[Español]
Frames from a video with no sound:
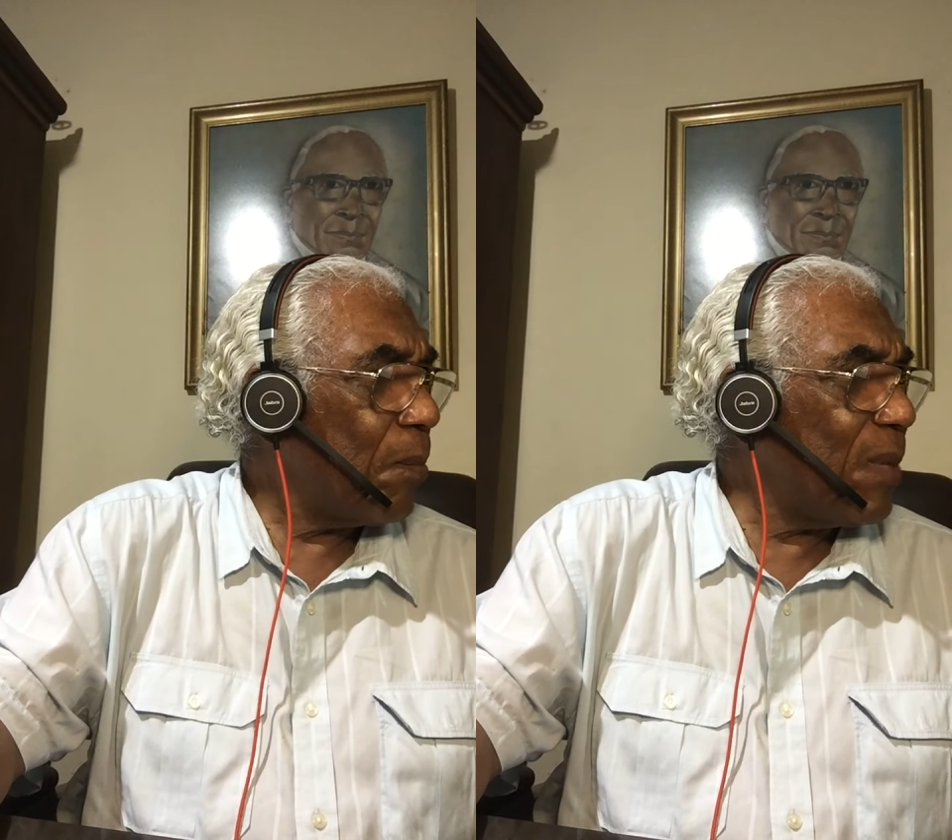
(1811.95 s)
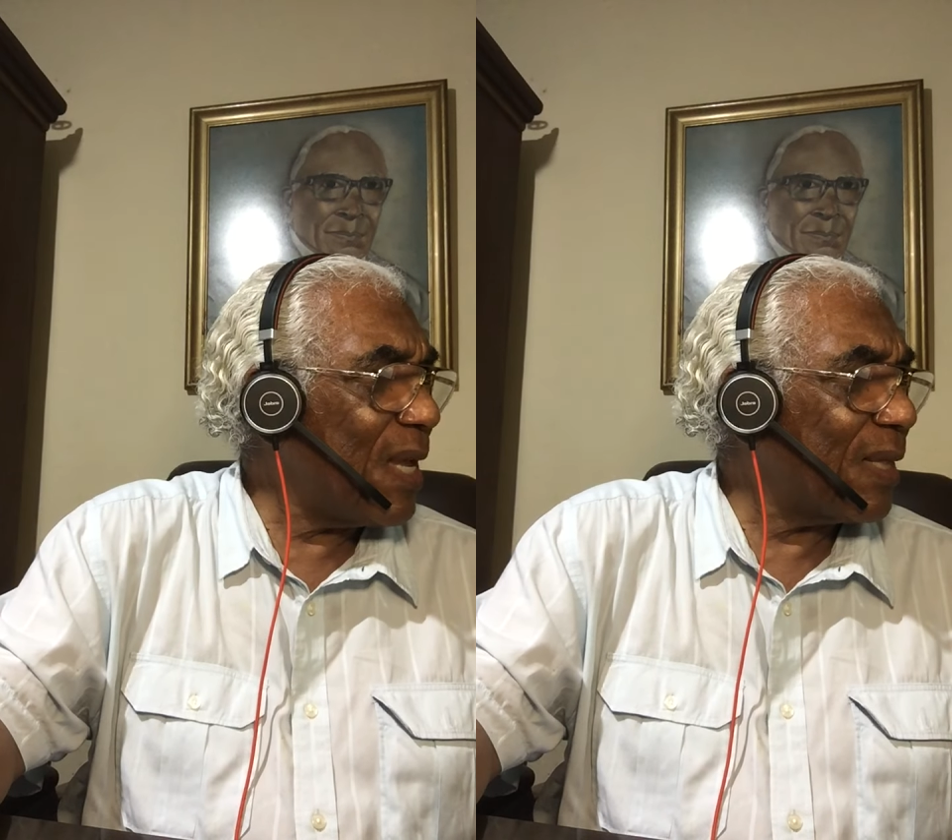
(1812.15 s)

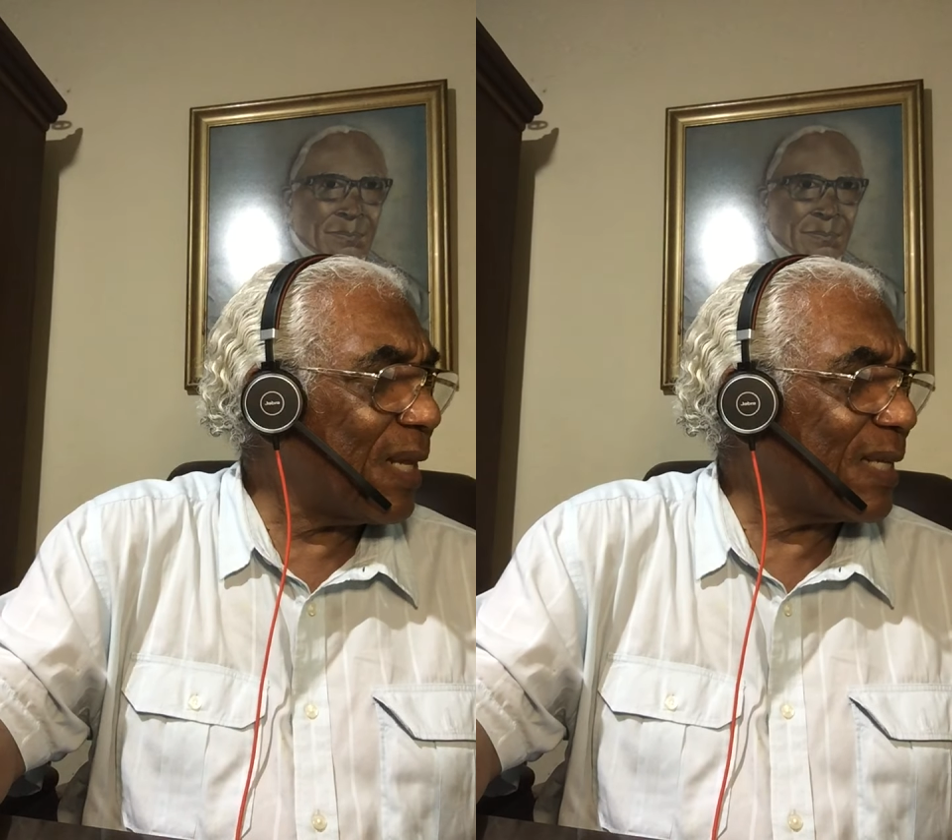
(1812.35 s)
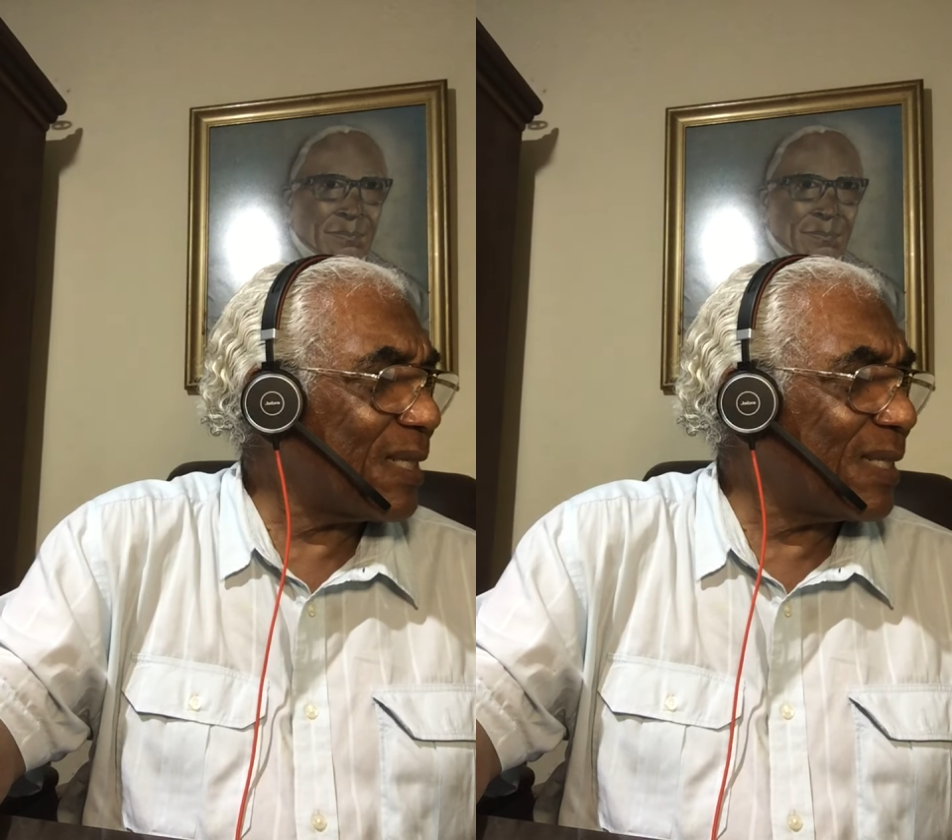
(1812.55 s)

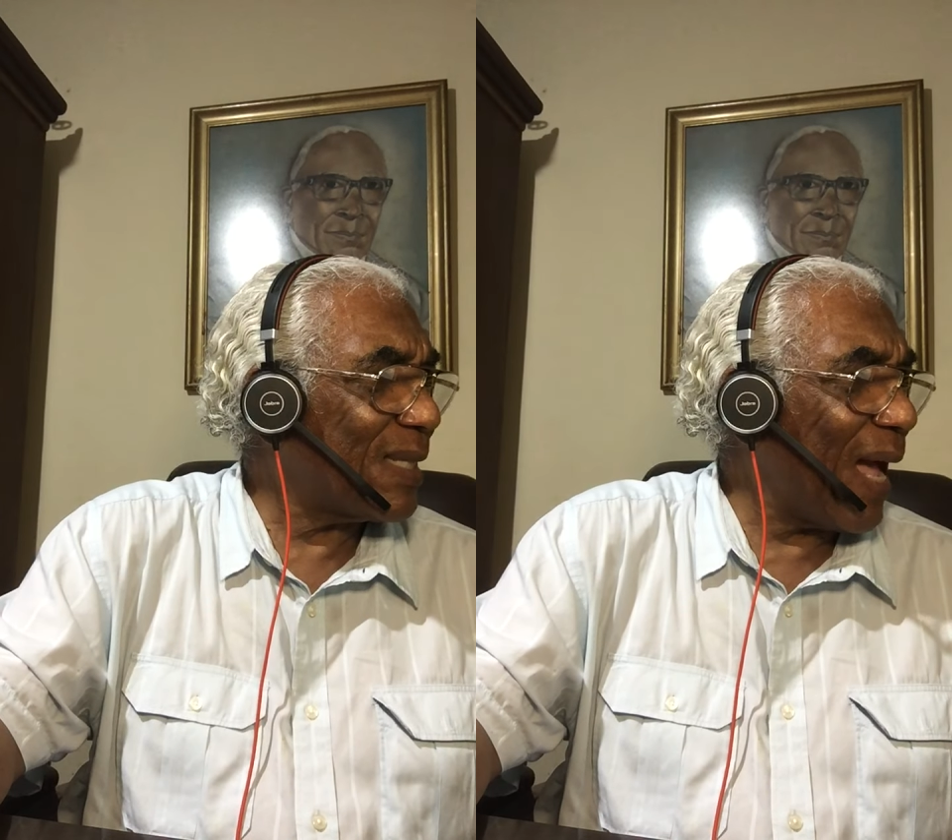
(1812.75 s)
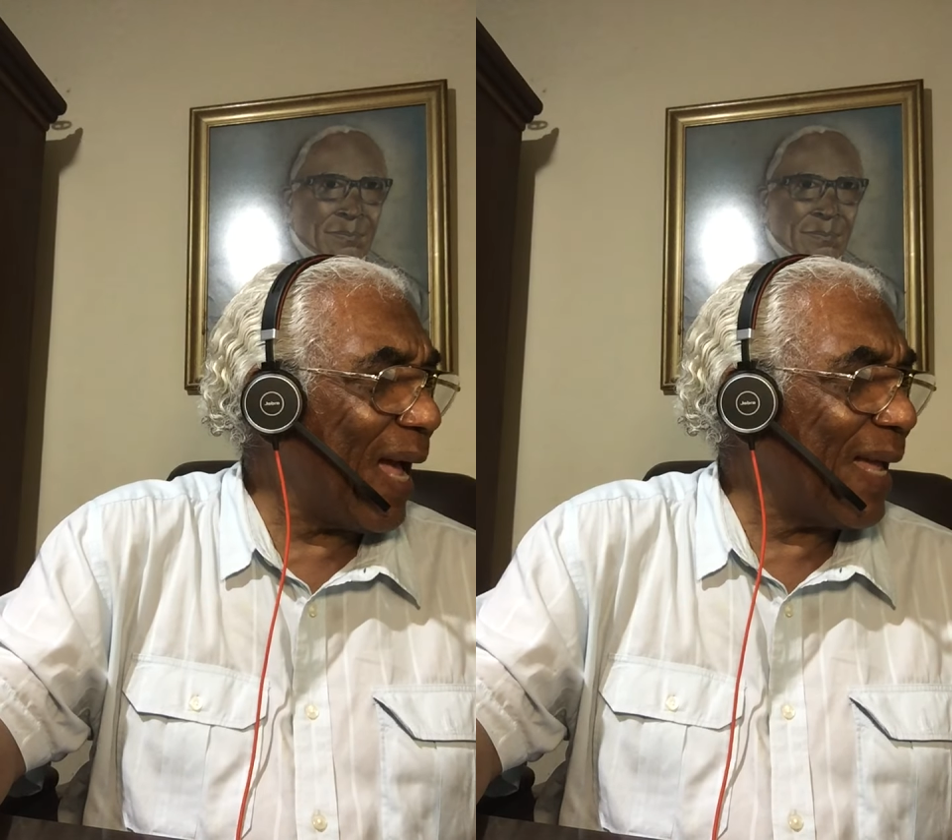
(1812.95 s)
mientras
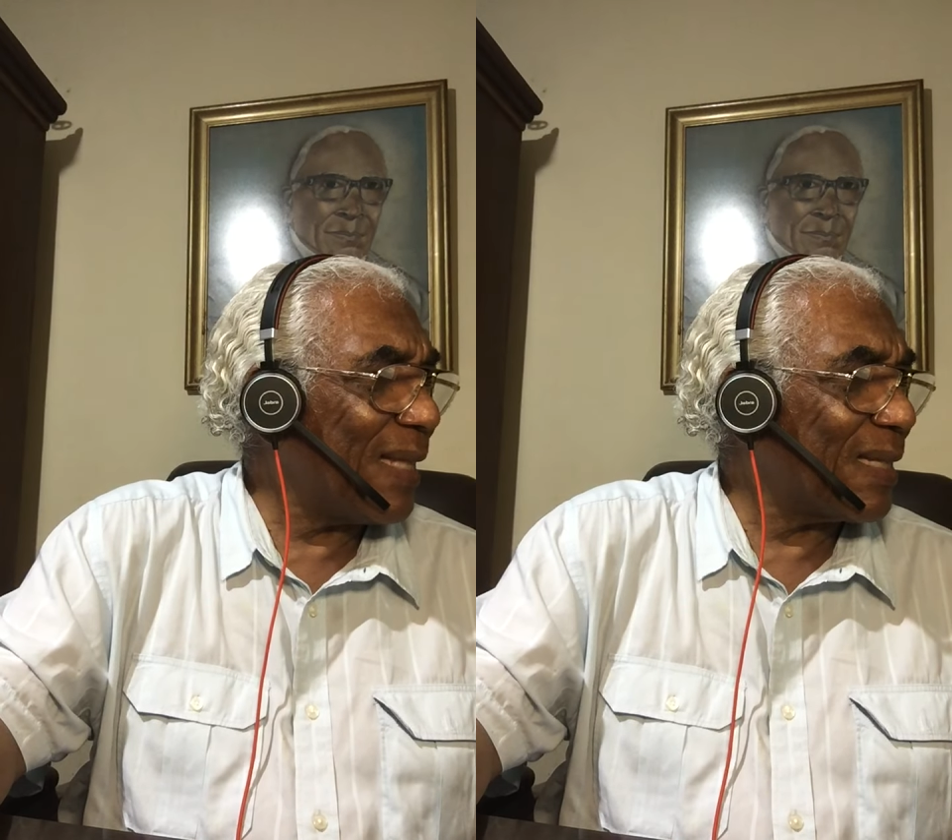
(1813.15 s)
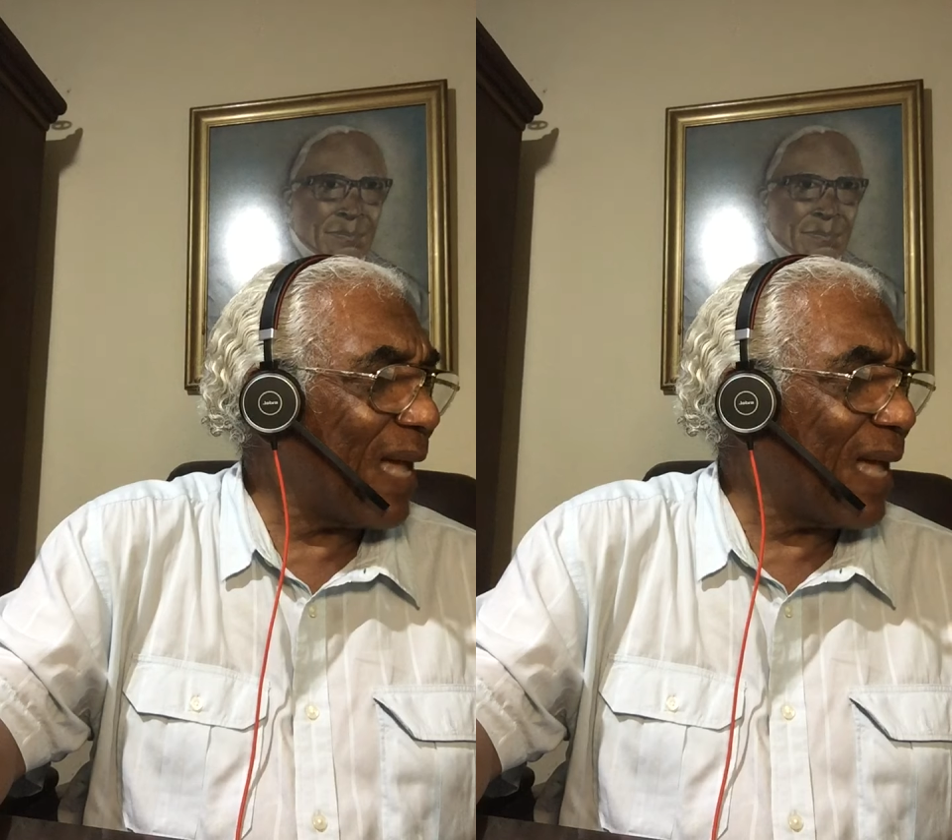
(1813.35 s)
está en